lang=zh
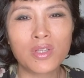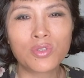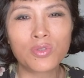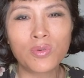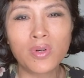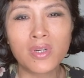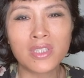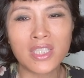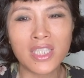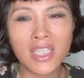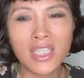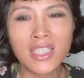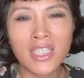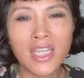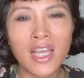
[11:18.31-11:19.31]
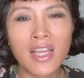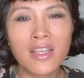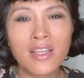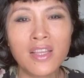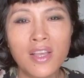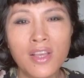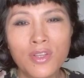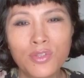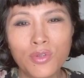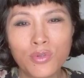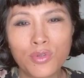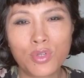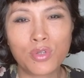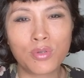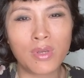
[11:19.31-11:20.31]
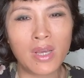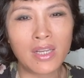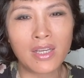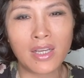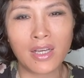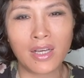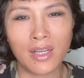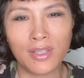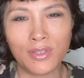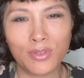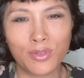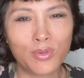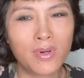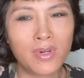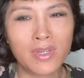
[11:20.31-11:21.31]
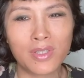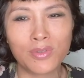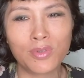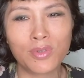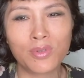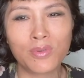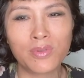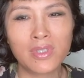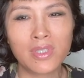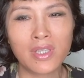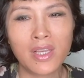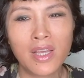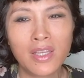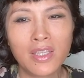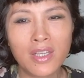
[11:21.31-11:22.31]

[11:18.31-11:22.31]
做期间就学了很多很多东西，